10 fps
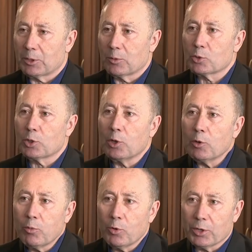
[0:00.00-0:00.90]
Потому что
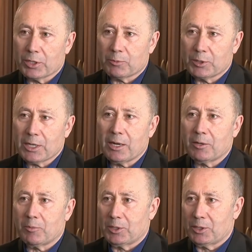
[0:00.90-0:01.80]
любое
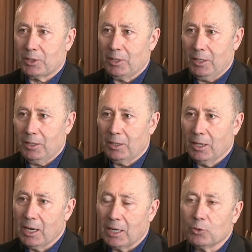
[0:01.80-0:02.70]
специальное подразделение,
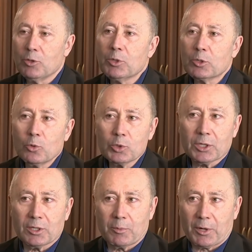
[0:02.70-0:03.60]
оно имеет
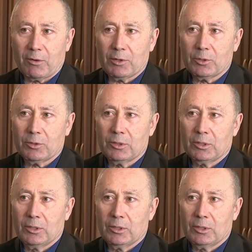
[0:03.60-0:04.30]
узконаправленную